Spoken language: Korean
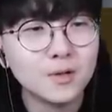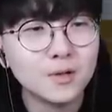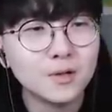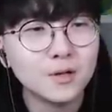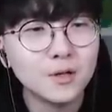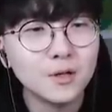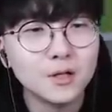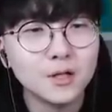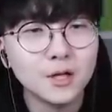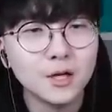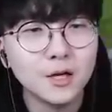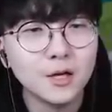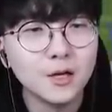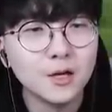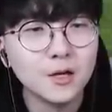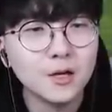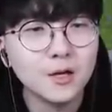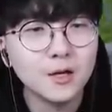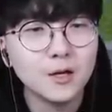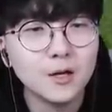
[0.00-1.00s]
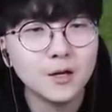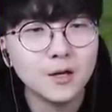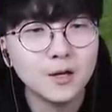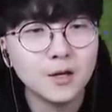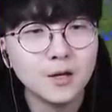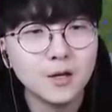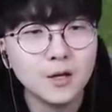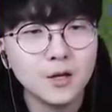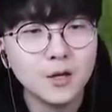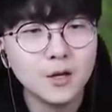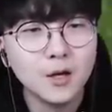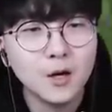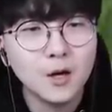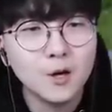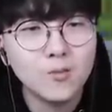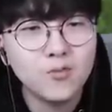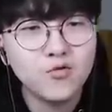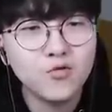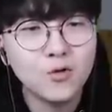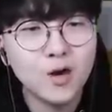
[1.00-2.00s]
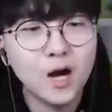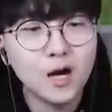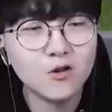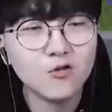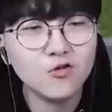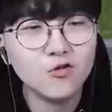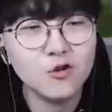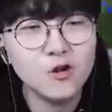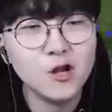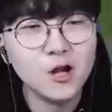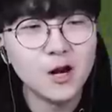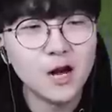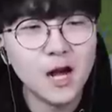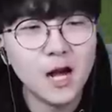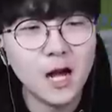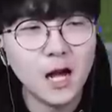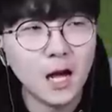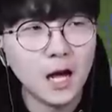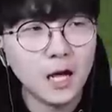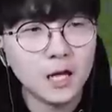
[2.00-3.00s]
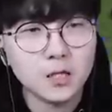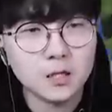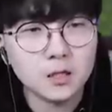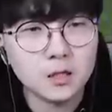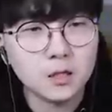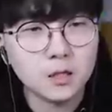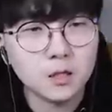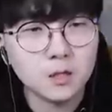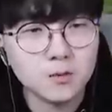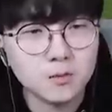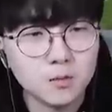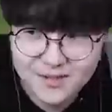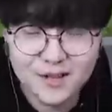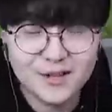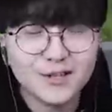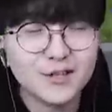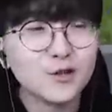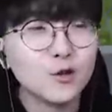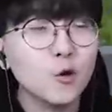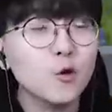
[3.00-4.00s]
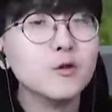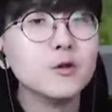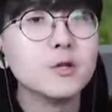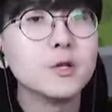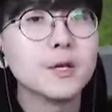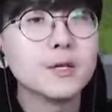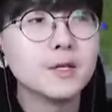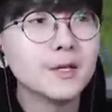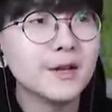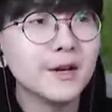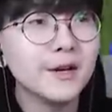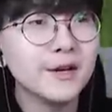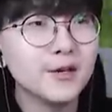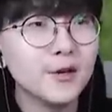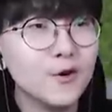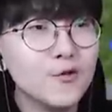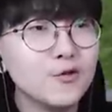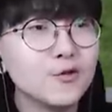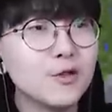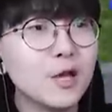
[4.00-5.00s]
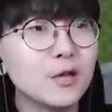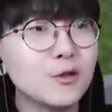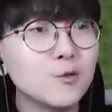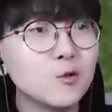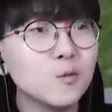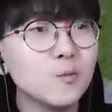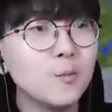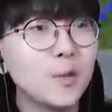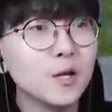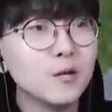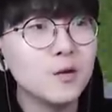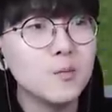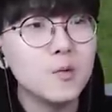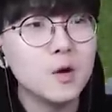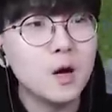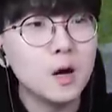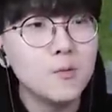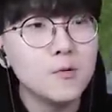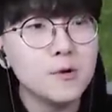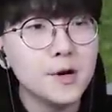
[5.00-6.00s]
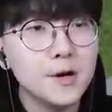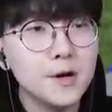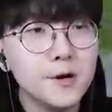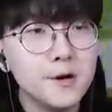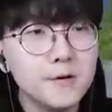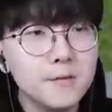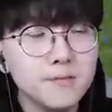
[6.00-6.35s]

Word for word: 그렇지. 풍악을 울려라. 나 이제 영웅이 됐으니까 영웅 대접 좀 받으러 한번 가볼까요?